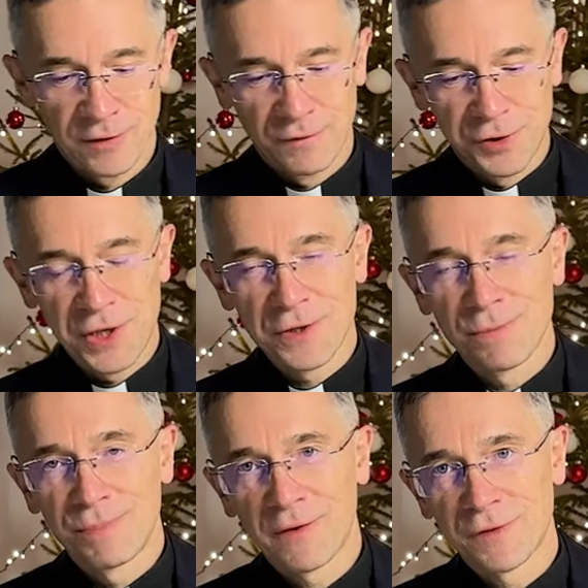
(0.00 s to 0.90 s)
W
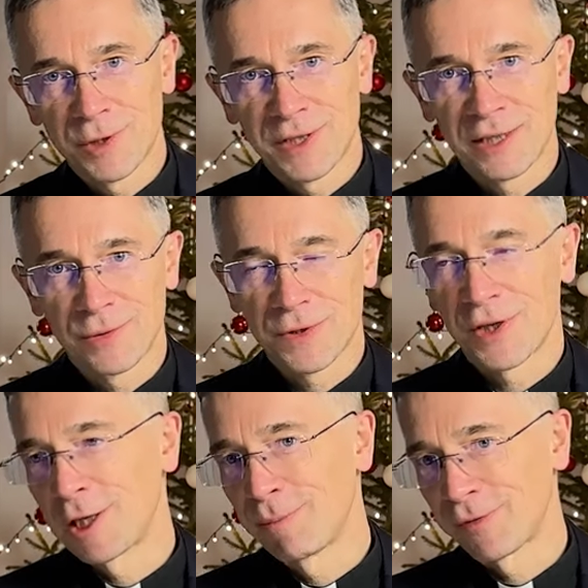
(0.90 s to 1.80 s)
dzisiejszym pierwszym czytaniu z
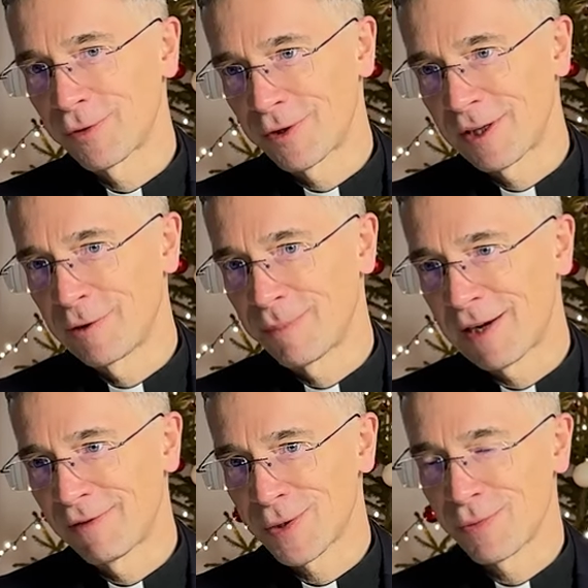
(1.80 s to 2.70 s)
Księgi Powtórzonego
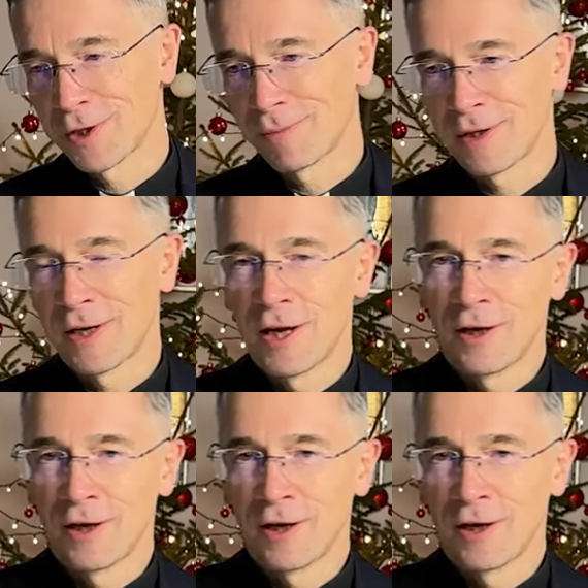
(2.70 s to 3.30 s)
Prawa słyszymy